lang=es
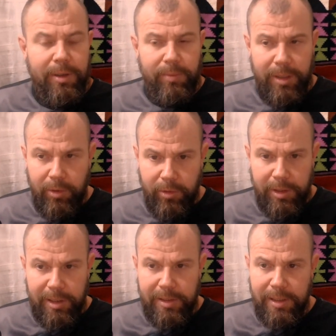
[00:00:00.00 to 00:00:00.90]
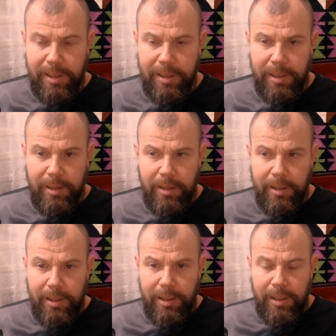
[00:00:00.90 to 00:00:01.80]
me lo dice,
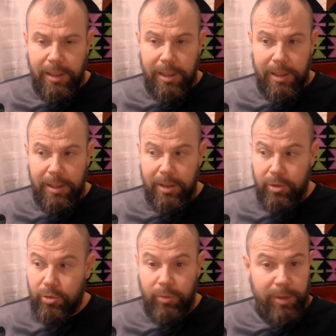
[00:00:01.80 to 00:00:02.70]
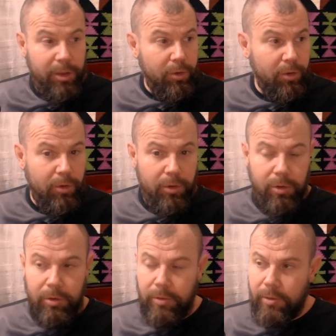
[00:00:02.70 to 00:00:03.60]
eh, yo me enojo,